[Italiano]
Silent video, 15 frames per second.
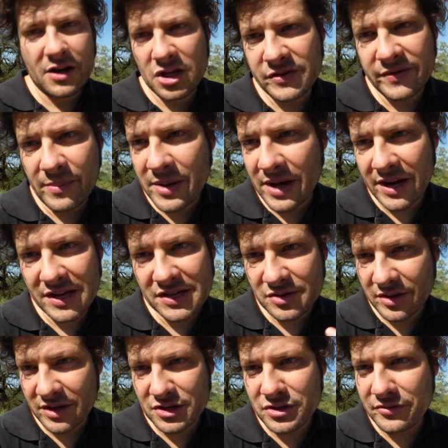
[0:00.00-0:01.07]
Dici vabbè
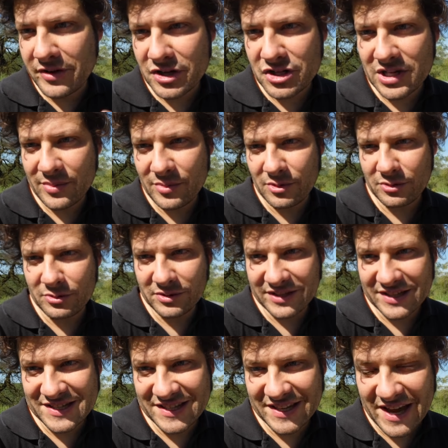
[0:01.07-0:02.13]
adesso che ci facciamo
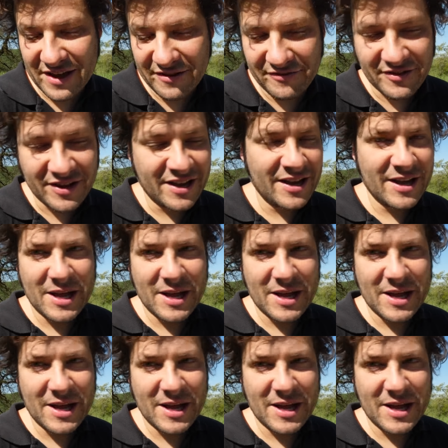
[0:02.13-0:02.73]
tutte queste F.